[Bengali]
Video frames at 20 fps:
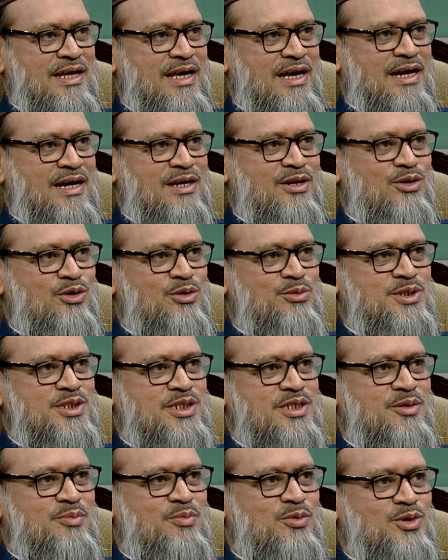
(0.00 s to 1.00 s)
এখানে
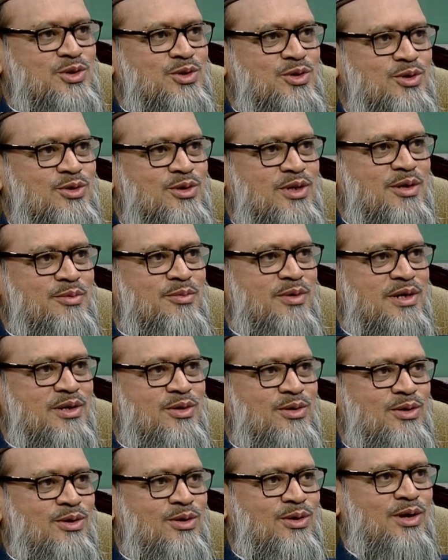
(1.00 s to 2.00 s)
নবীজিকে প্রশ্ন করার মানে
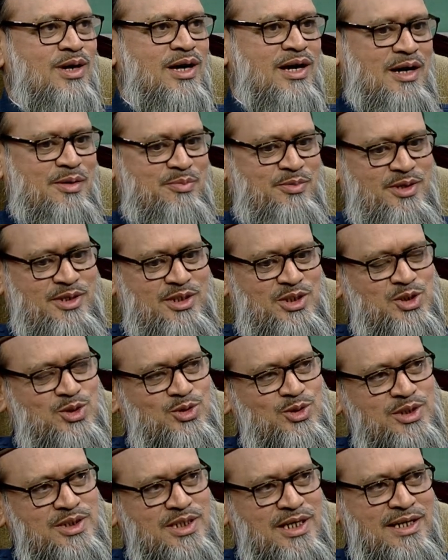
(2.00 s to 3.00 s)
হলো আপনি
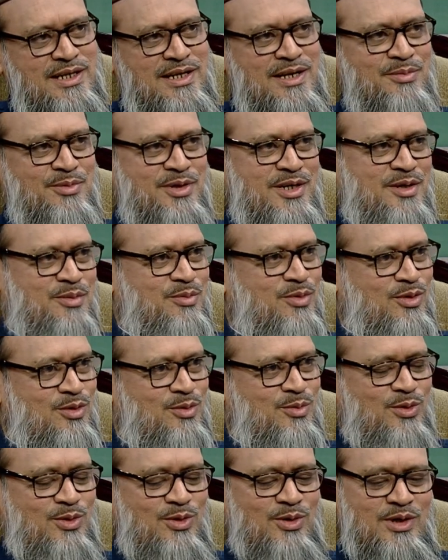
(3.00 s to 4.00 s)
নিশ্চয়ই জানেন আমি কি
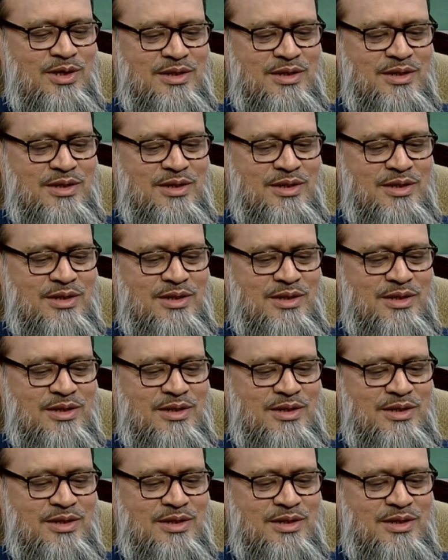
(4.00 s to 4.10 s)
বলবো